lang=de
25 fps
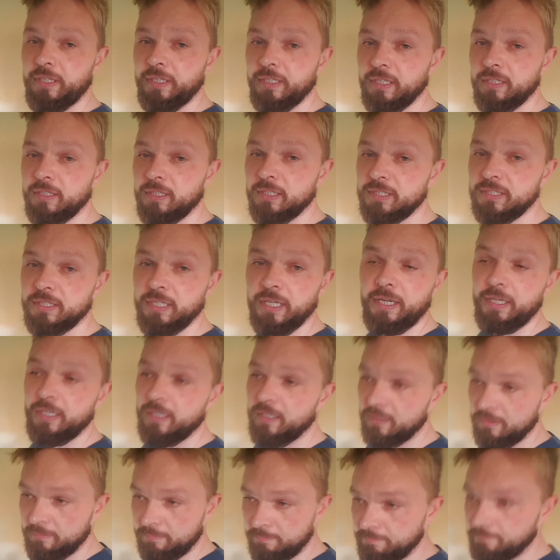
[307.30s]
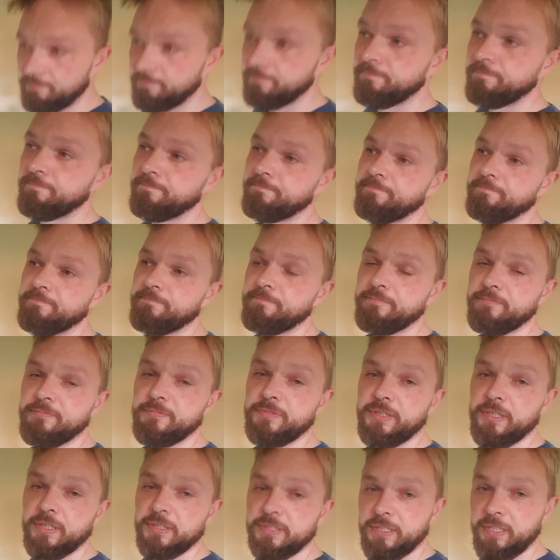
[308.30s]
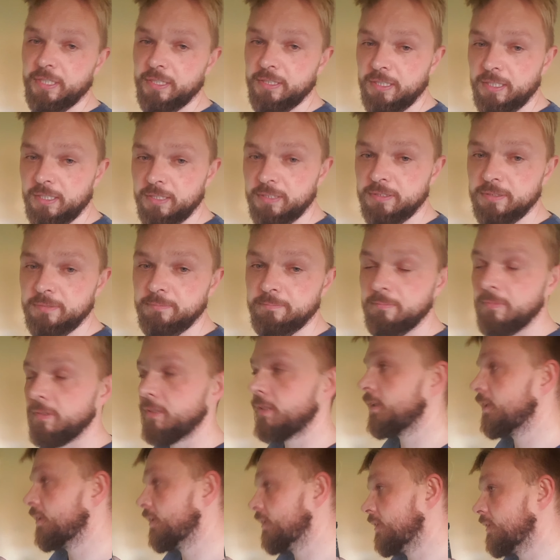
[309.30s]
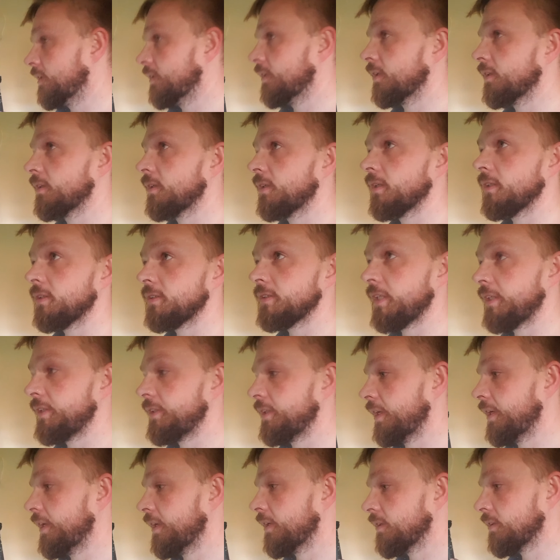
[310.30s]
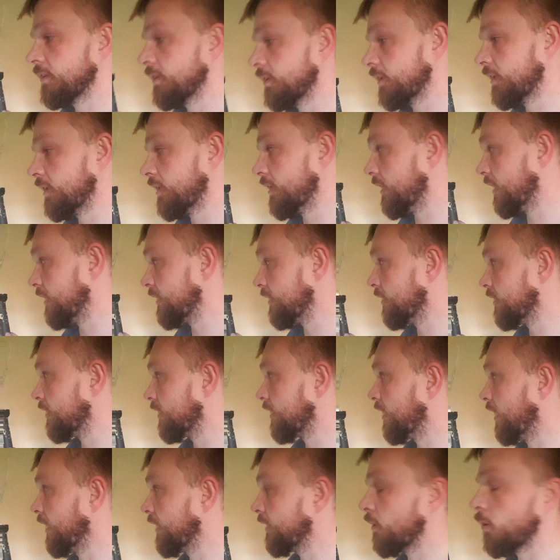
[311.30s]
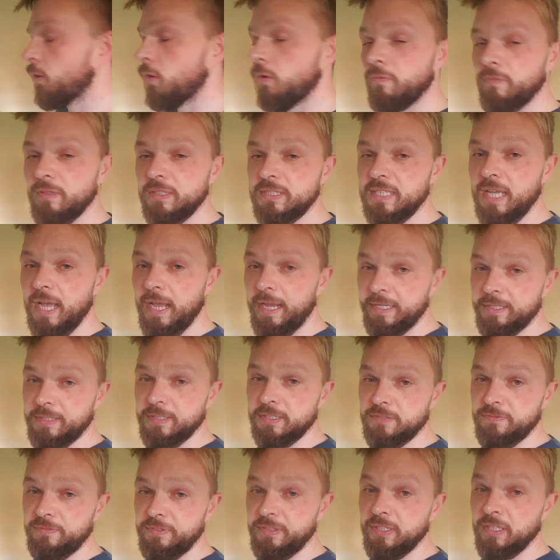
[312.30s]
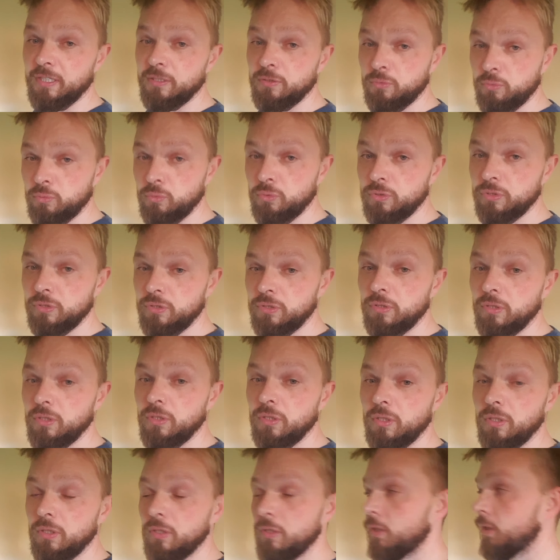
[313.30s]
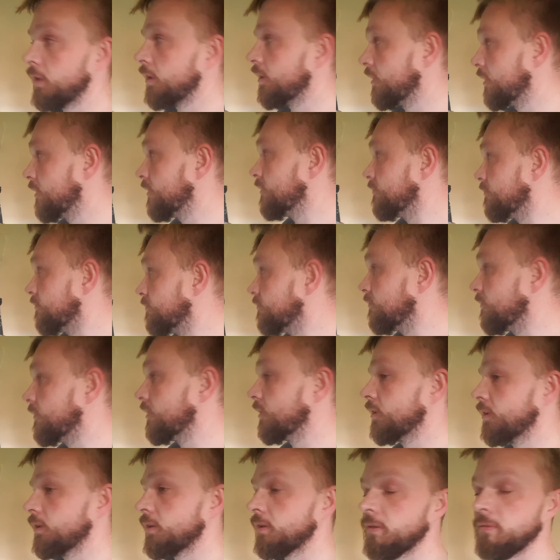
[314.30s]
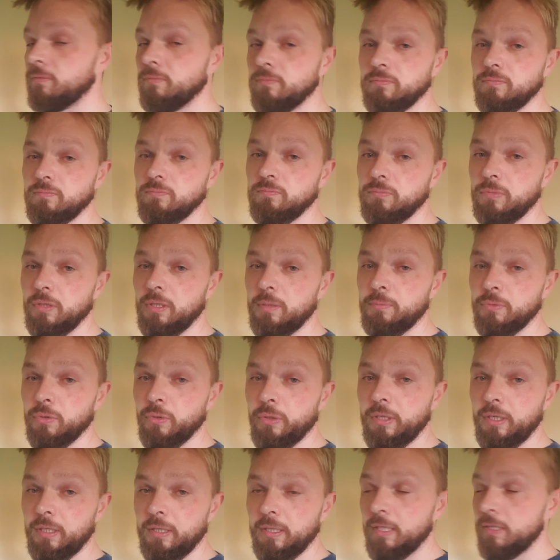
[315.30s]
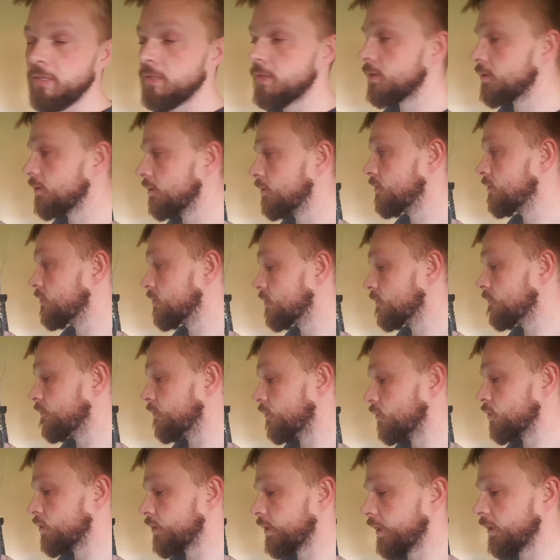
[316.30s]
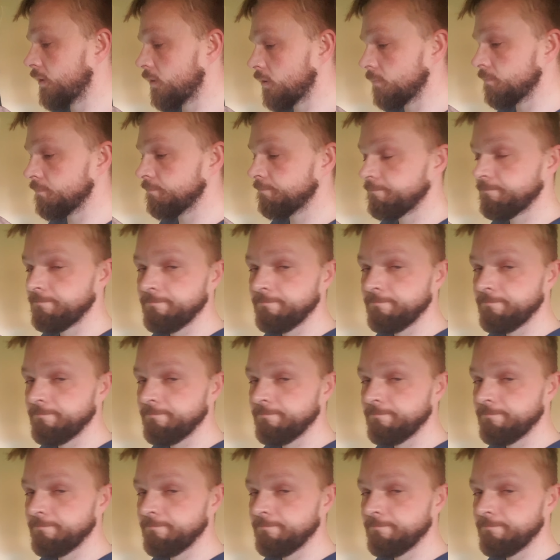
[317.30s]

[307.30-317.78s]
jeder nach seiner, wie er es gerne hat. Dann seht ihr ja, kann, kann auch was Altes wieder gut äh, im neuen Glanz zum Vorschein kommen.